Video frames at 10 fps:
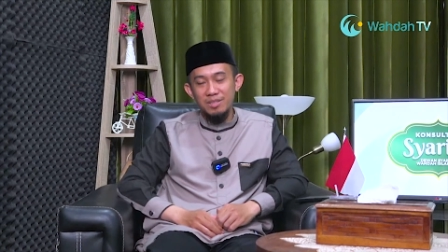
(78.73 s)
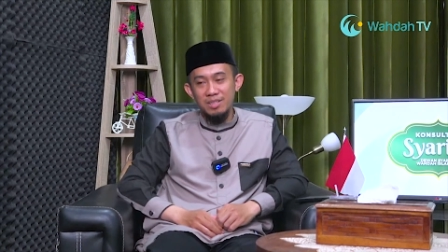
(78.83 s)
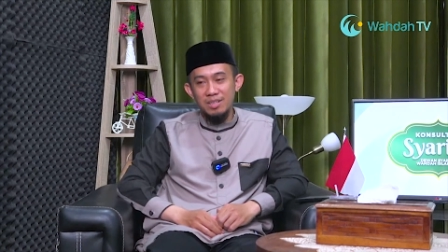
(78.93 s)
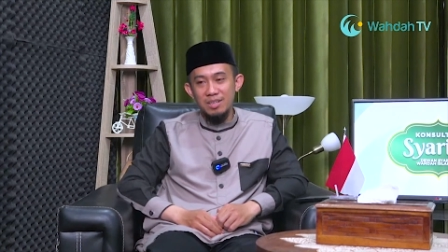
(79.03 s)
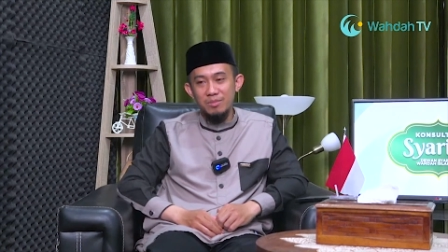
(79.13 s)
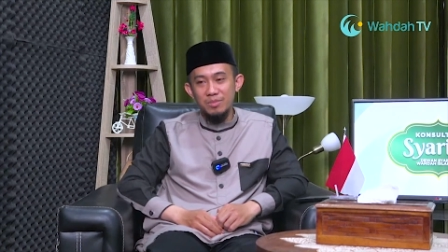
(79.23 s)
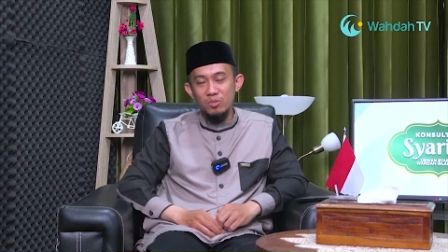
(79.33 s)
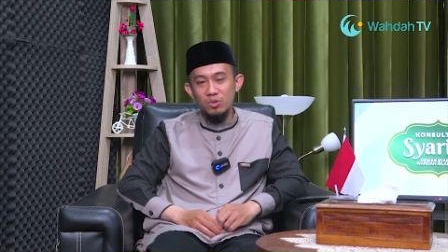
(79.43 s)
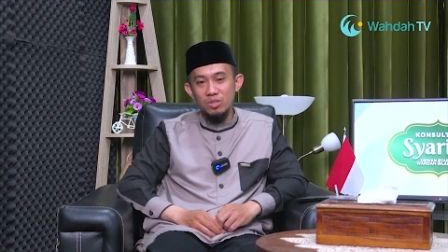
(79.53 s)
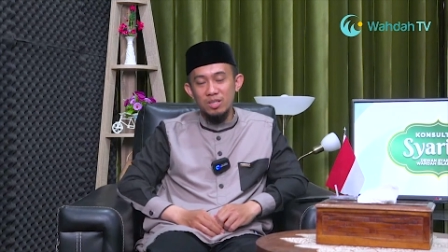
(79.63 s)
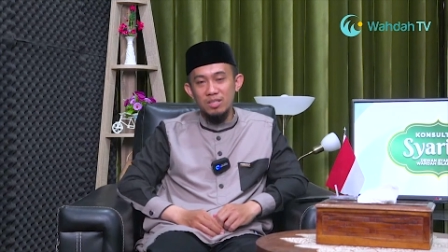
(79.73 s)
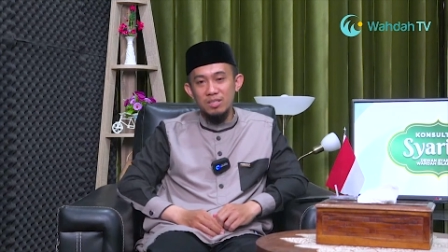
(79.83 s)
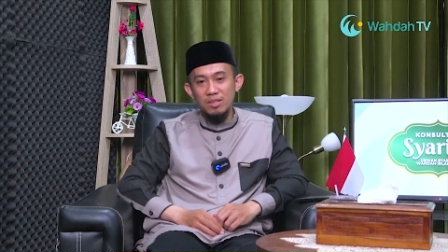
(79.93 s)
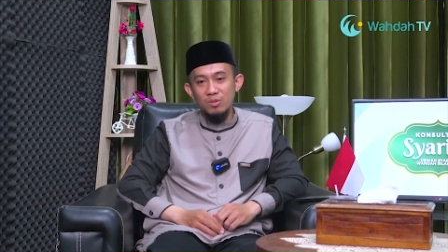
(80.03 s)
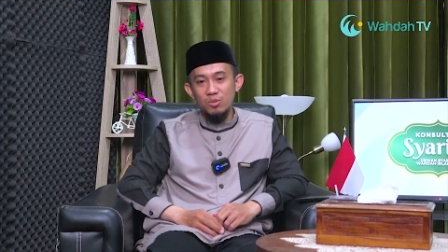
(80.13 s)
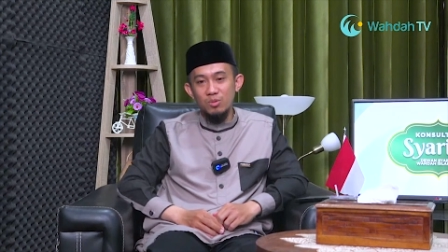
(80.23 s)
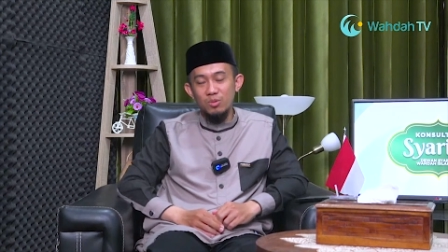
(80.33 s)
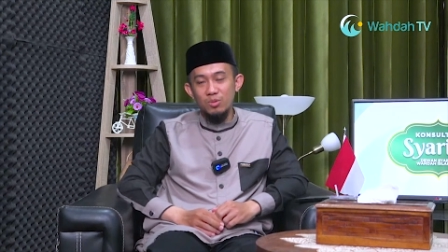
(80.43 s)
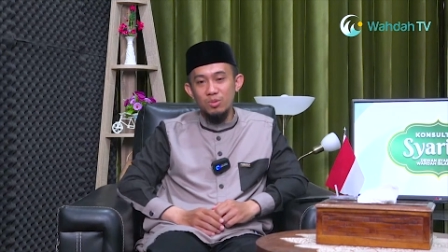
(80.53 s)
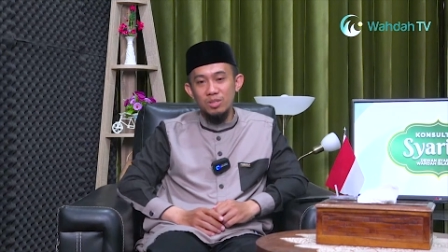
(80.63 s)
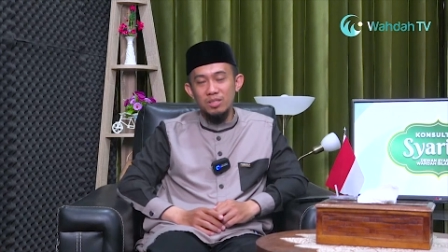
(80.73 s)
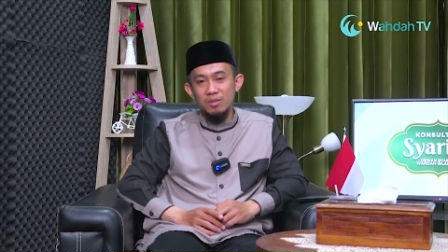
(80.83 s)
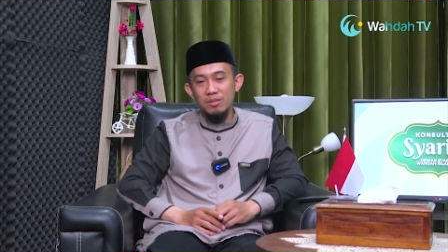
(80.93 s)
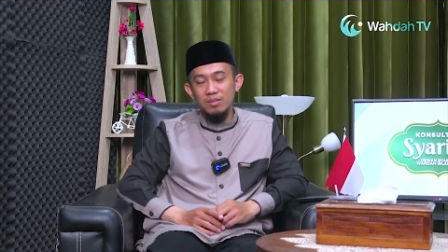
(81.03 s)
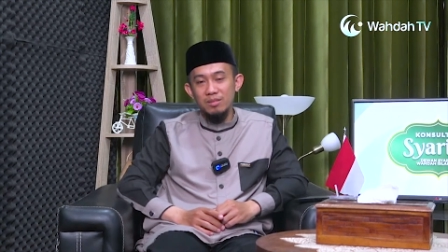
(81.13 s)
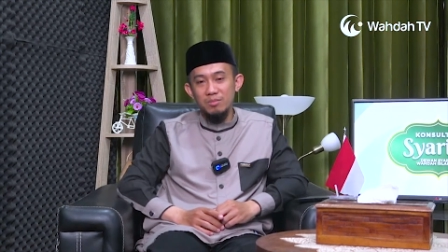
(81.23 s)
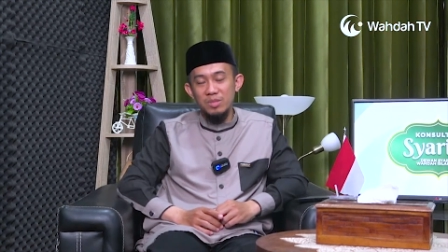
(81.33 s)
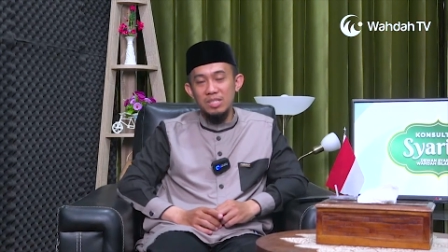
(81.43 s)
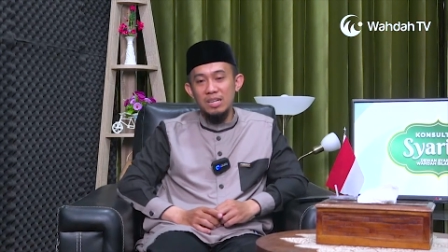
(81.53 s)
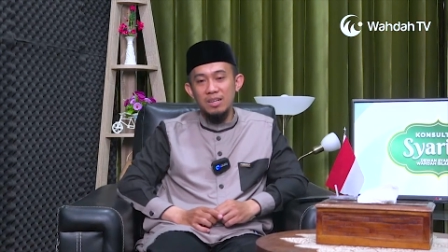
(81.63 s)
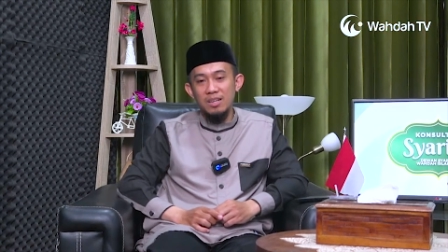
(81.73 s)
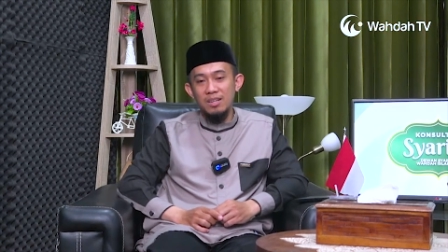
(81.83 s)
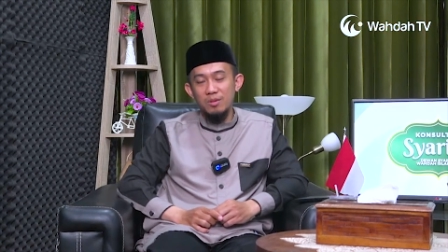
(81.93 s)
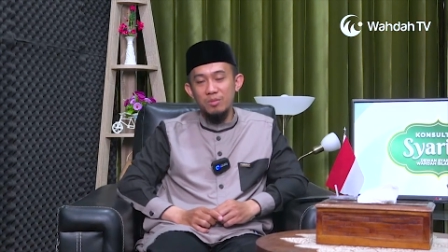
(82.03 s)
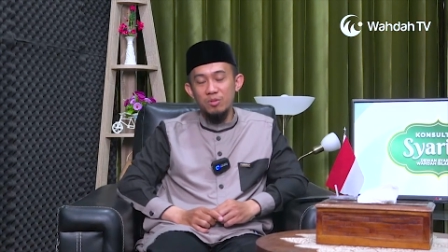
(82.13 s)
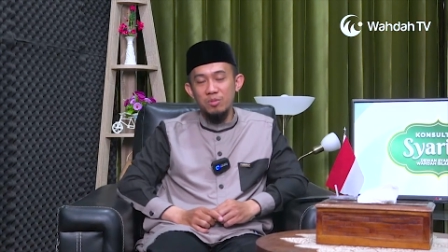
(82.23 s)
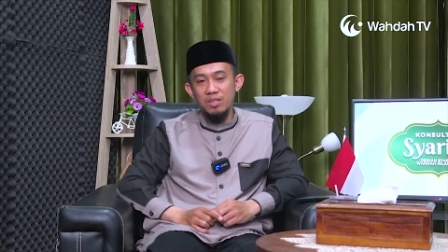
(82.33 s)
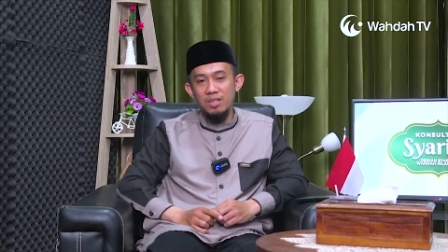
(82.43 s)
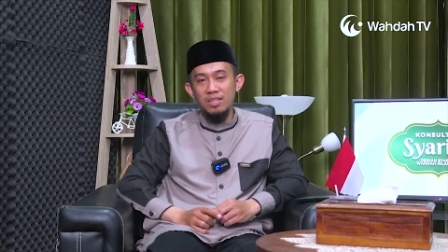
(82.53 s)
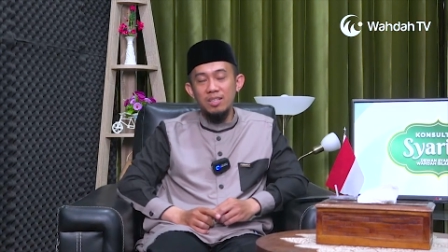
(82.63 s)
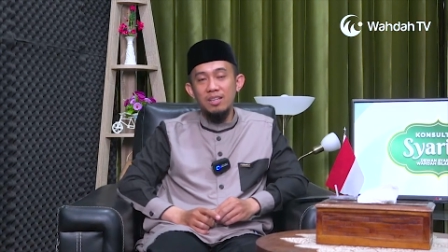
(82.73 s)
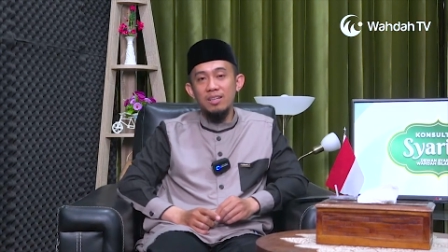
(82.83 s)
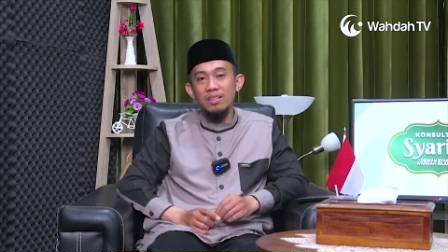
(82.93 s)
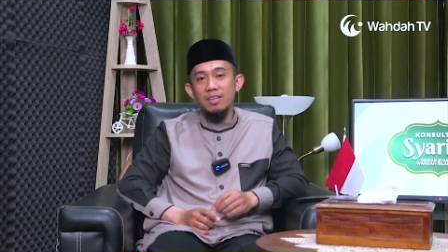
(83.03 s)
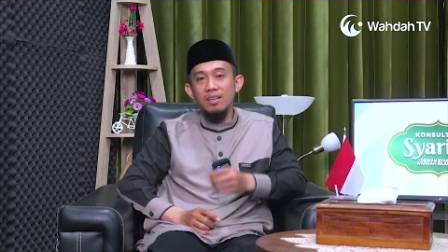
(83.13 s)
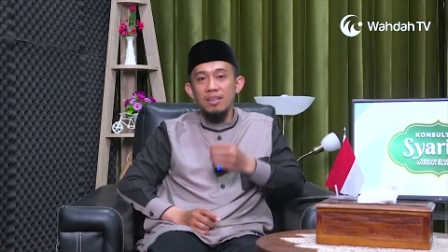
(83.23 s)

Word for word: ketika memutuskan satu kebijakan dalam hidup kita kita lihat